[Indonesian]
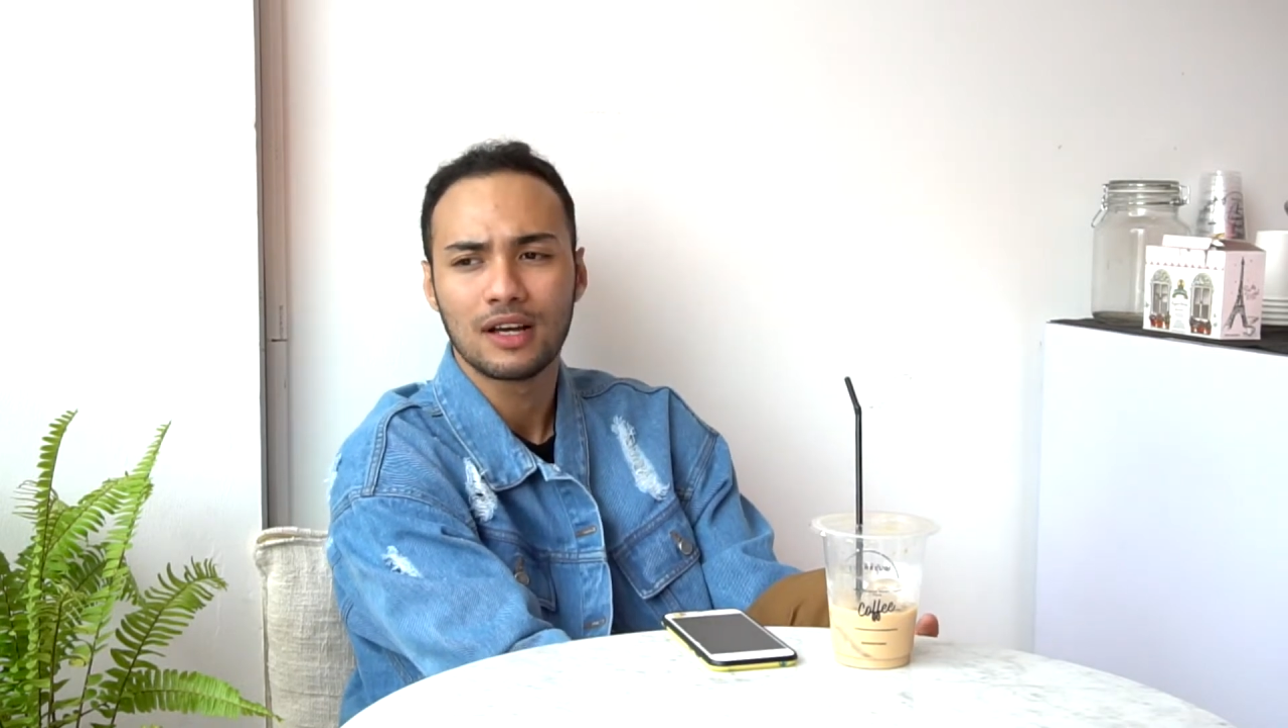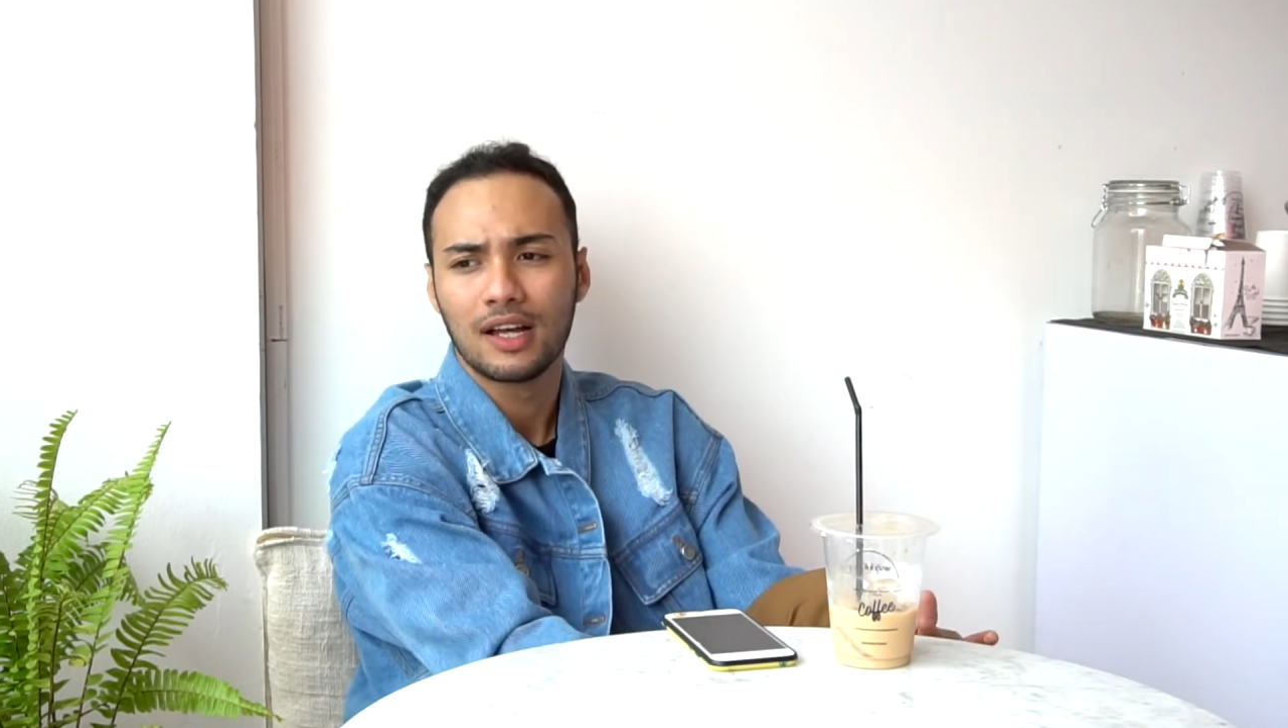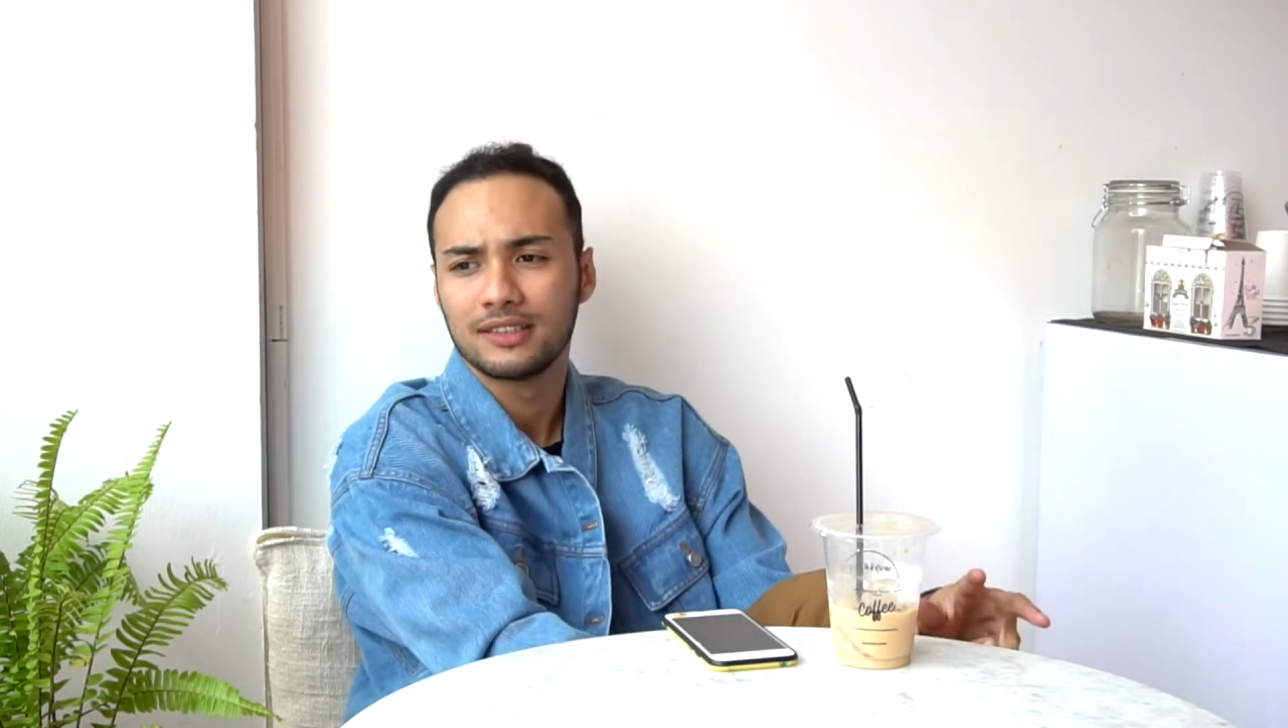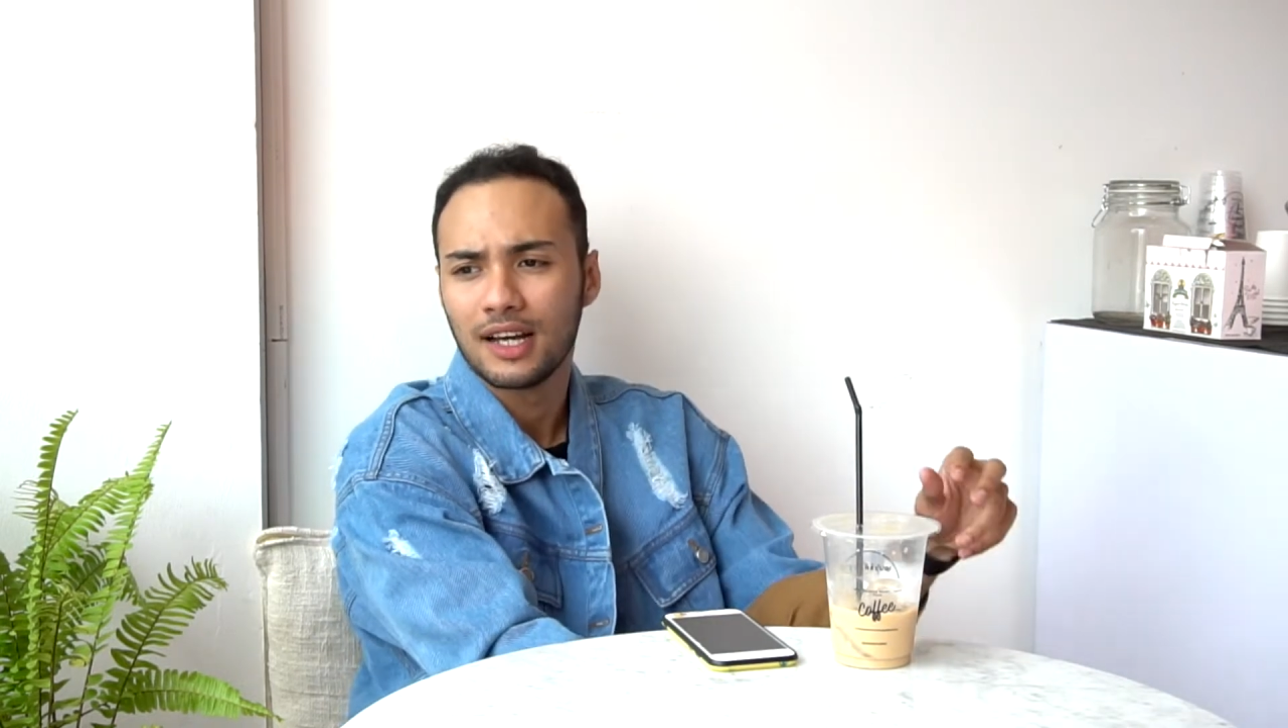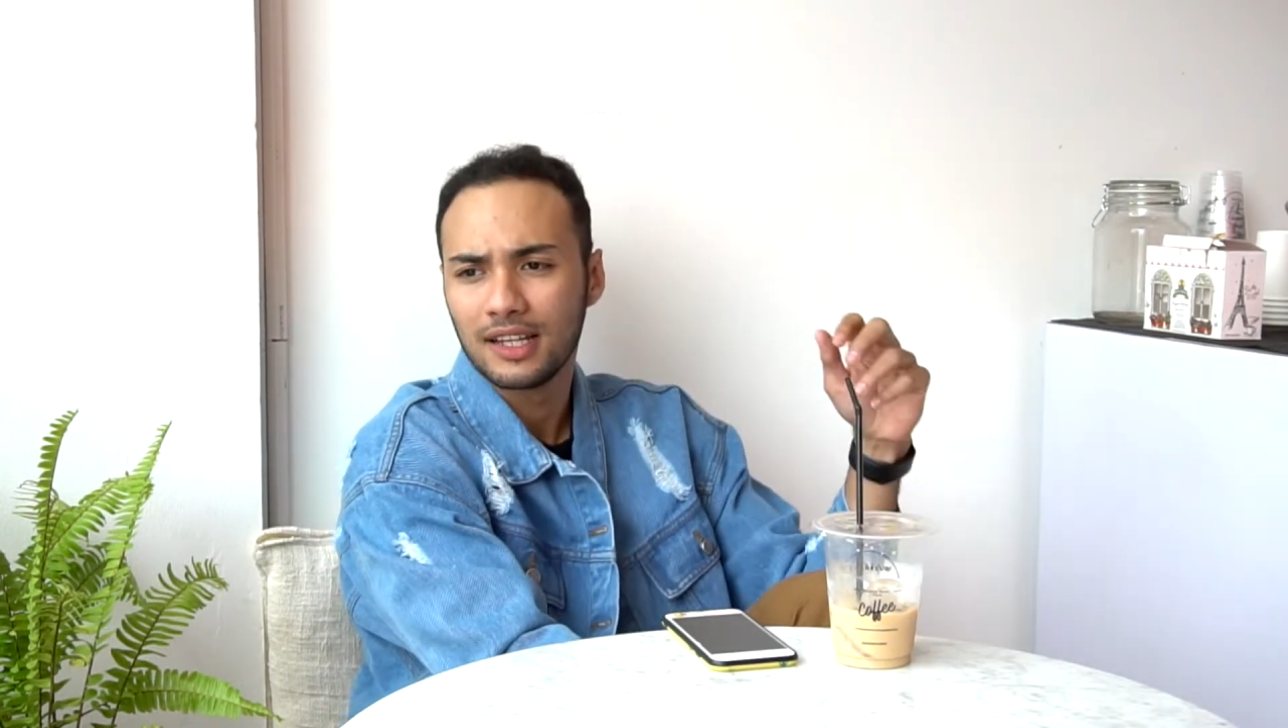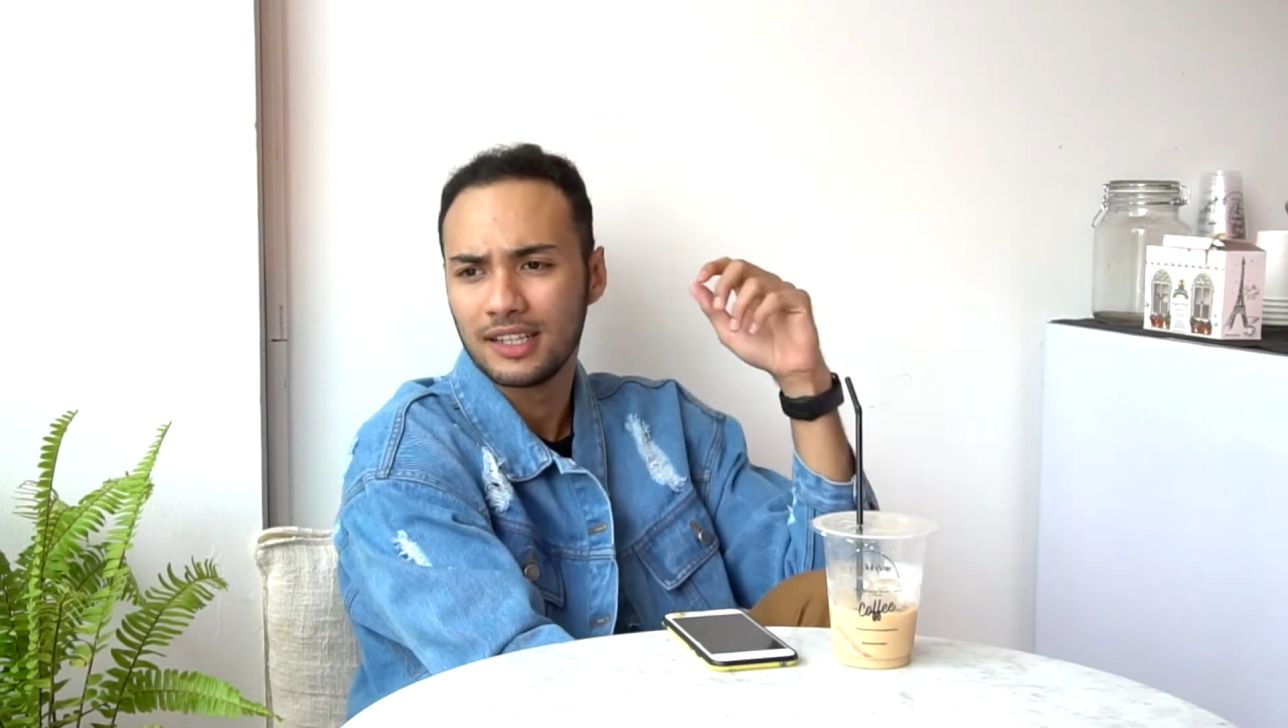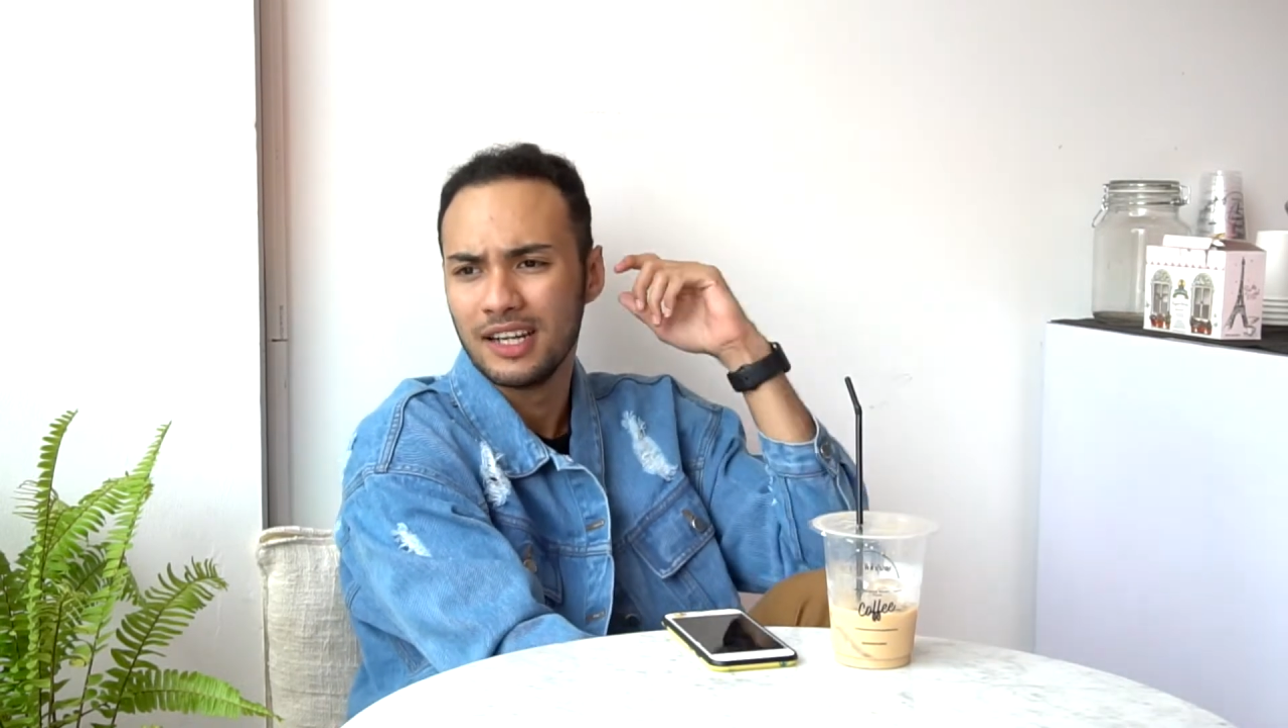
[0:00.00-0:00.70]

sangat-sangat